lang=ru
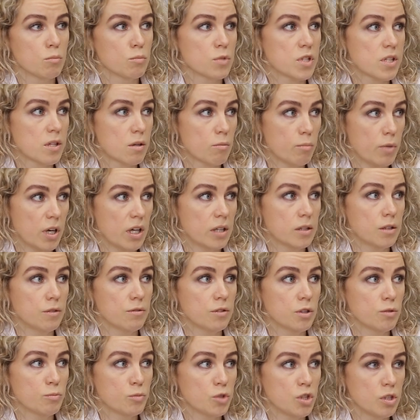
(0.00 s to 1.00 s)
мы
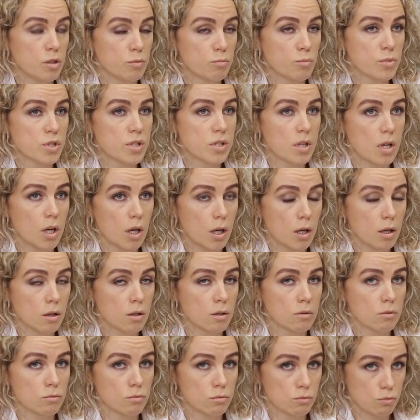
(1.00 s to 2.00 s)
срабатываем, тем
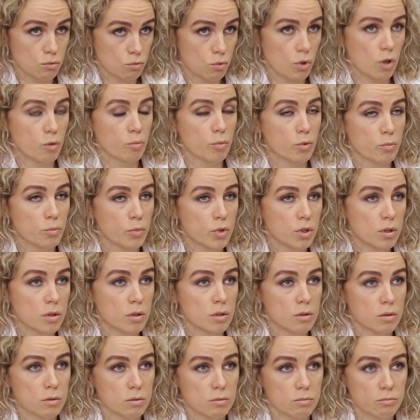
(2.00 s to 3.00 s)
быстрее, ну как бы
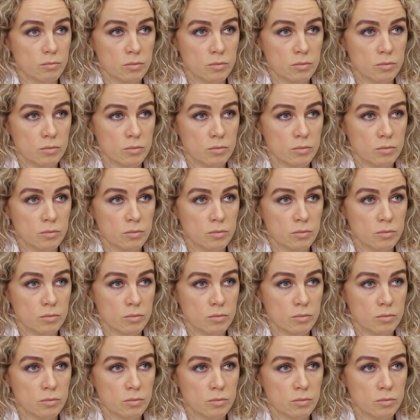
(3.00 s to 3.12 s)
мы